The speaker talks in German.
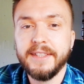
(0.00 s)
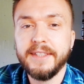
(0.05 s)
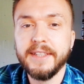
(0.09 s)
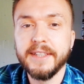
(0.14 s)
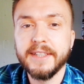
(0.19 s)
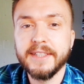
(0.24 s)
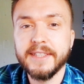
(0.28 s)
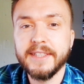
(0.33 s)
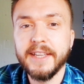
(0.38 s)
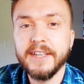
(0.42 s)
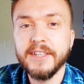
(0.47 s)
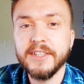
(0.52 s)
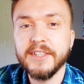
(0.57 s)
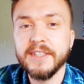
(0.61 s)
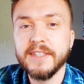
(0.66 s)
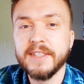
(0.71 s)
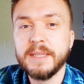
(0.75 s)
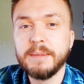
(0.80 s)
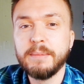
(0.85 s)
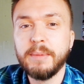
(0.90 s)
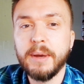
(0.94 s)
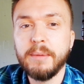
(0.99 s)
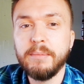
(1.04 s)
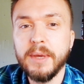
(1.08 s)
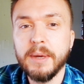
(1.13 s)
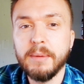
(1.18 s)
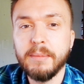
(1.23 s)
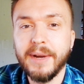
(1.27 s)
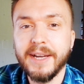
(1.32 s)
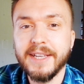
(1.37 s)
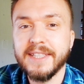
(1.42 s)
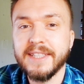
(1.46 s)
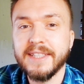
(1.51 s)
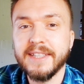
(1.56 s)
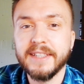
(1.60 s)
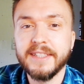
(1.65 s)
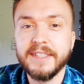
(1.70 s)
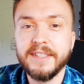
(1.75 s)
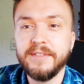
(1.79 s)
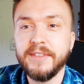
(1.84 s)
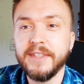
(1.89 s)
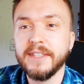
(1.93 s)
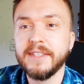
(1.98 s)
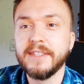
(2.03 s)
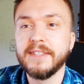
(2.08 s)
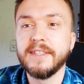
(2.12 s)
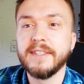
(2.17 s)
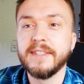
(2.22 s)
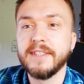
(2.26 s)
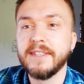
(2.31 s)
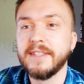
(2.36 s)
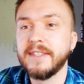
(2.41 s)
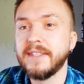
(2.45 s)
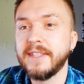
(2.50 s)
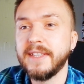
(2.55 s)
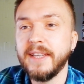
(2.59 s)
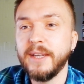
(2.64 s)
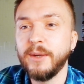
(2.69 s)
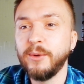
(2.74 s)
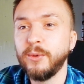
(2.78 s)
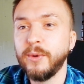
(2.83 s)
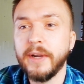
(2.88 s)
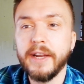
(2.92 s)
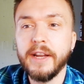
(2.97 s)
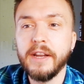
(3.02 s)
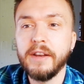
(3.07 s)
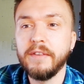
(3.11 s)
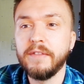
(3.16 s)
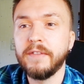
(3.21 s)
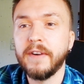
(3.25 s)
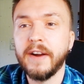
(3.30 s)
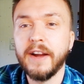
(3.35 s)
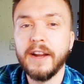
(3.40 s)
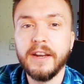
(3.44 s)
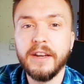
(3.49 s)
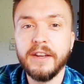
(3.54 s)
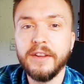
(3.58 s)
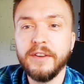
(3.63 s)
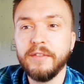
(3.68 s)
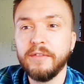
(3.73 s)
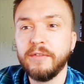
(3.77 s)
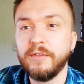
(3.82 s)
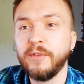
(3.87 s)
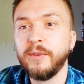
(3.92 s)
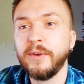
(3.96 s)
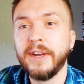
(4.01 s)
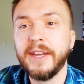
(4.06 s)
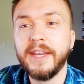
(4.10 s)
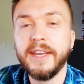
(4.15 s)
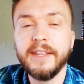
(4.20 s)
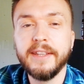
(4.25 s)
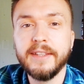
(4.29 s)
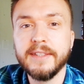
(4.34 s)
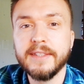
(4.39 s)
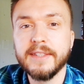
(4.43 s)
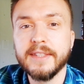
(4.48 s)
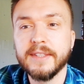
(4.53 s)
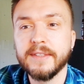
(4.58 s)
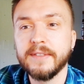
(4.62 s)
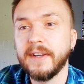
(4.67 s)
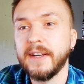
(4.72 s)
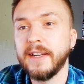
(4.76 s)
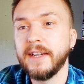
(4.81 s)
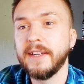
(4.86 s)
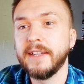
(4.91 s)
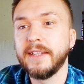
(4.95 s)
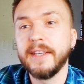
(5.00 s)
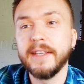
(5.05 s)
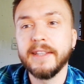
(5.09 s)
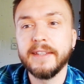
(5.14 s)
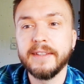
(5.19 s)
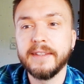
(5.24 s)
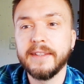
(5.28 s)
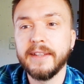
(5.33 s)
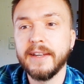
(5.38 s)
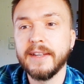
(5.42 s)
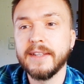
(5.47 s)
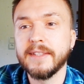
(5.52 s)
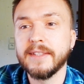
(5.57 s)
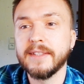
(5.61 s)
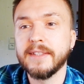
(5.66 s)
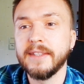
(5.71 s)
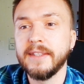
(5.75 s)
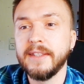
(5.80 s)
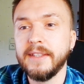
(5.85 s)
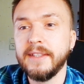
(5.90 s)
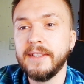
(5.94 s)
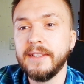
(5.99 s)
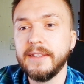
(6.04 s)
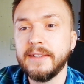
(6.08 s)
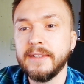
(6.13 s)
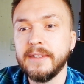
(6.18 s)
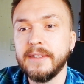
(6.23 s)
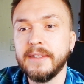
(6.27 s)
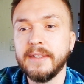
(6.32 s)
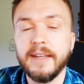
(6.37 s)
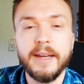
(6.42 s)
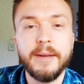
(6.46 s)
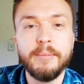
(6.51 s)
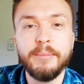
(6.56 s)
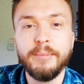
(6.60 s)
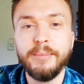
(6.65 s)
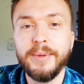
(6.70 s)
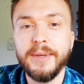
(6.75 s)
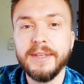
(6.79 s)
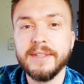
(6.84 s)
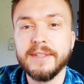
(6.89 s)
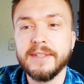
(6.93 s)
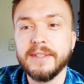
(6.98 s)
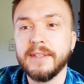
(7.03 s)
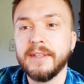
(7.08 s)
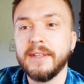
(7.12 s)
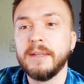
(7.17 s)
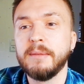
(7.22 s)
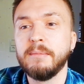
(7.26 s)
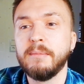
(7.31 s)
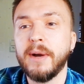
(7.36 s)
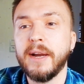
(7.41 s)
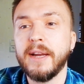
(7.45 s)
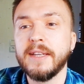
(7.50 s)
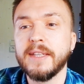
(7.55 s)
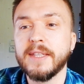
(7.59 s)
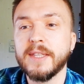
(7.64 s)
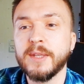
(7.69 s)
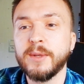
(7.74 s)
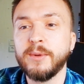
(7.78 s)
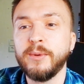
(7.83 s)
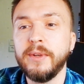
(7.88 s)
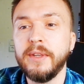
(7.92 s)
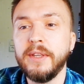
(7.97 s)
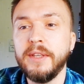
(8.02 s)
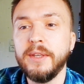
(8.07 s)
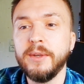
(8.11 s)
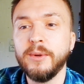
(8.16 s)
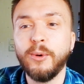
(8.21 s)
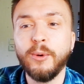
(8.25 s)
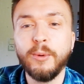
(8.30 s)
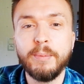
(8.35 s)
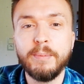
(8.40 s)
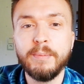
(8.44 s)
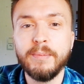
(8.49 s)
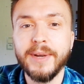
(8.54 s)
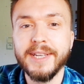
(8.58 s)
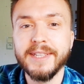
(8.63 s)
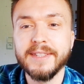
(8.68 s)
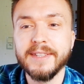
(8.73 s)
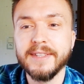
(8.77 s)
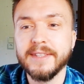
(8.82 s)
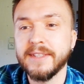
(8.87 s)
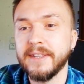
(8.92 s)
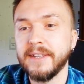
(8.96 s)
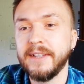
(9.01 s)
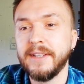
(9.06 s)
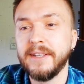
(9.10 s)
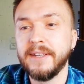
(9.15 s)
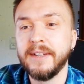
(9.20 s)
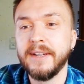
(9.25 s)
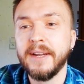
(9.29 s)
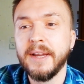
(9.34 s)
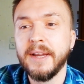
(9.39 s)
Die Extensions, die bei mir meistens aktiviert sind, sind CUL, FileInfo, GD2, GetText, Intel, MBString, MySQL, OpenSSL,